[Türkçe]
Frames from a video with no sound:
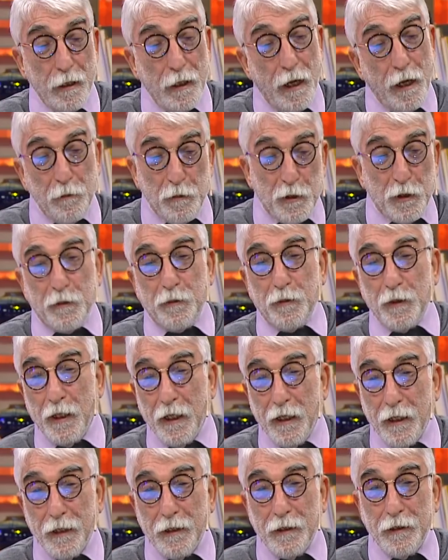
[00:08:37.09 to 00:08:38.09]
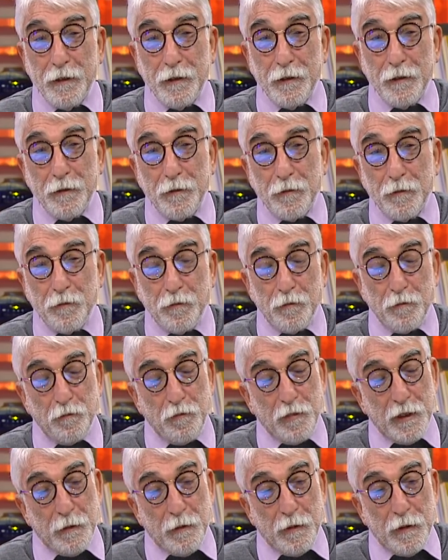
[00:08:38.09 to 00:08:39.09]
Yani biz e,
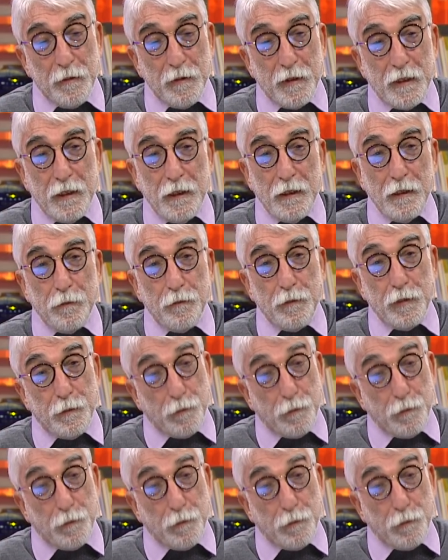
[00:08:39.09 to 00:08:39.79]
birbirimizin,